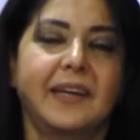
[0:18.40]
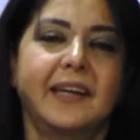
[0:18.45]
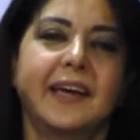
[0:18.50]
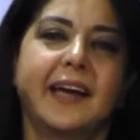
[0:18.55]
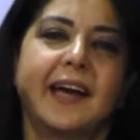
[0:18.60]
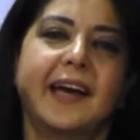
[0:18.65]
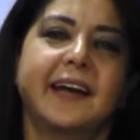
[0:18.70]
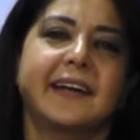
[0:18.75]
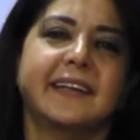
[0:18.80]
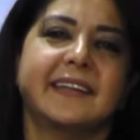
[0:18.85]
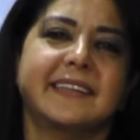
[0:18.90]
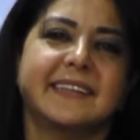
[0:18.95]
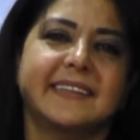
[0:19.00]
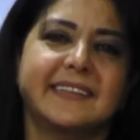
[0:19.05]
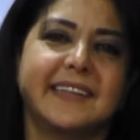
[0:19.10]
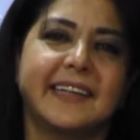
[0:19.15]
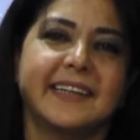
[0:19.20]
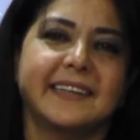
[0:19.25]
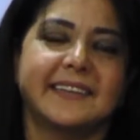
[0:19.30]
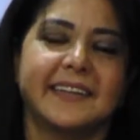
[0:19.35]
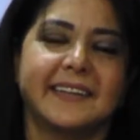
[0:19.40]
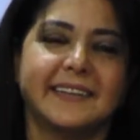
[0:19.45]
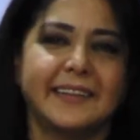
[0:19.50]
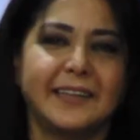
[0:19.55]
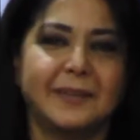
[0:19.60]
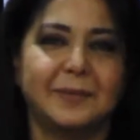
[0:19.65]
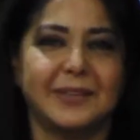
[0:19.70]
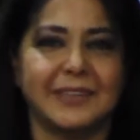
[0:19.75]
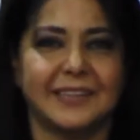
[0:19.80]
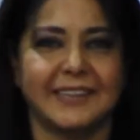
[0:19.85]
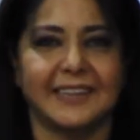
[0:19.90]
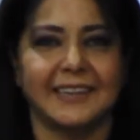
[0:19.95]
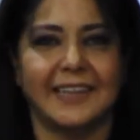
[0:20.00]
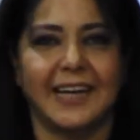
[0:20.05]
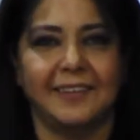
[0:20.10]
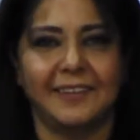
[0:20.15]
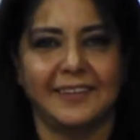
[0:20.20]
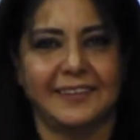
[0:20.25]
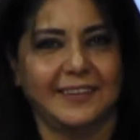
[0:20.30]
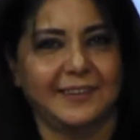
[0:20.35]
herkesi ekranları başına
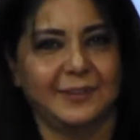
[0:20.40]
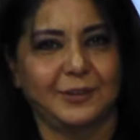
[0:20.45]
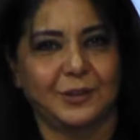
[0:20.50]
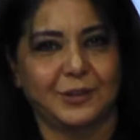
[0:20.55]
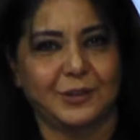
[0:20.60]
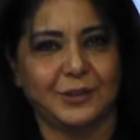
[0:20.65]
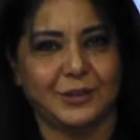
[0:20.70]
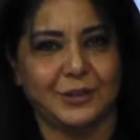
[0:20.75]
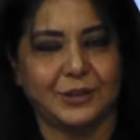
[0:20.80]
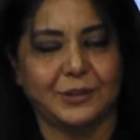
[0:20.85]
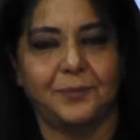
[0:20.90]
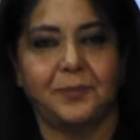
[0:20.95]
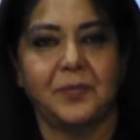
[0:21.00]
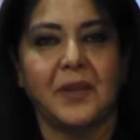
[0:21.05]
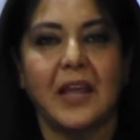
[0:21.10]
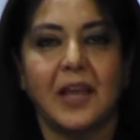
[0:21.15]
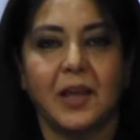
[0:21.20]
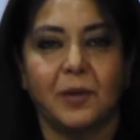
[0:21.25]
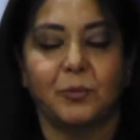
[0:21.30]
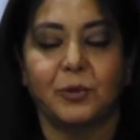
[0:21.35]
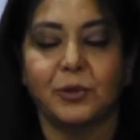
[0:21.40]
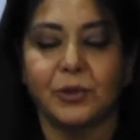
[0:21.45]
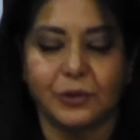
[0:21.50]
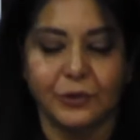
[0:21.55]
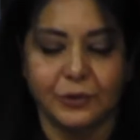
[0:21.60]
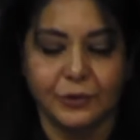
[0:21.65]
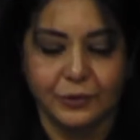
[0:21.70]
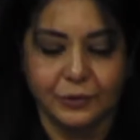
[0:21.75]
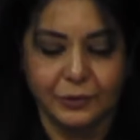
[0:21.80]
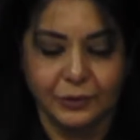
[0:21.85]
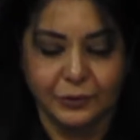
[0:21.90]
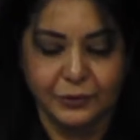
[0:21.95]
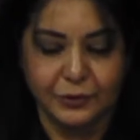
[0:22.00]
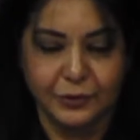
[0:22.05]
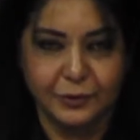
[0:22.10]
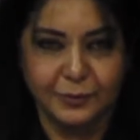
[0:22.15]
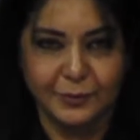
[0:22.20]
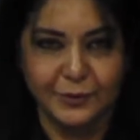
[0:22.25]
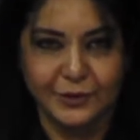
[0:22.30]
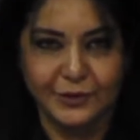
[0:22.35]
davet ediyoruz. Bugünkü
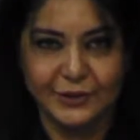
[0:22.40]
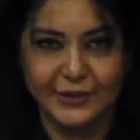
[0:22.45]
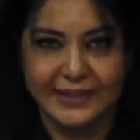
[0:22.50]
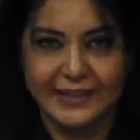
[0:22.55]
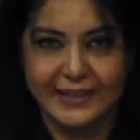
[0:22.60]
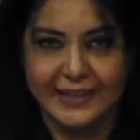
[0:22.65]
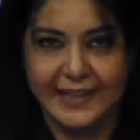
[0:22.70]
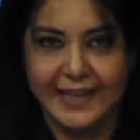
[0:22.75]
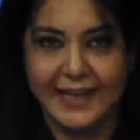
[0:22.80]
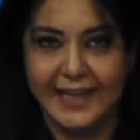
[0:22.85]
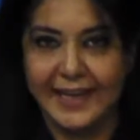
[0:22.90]
konuğumuz yine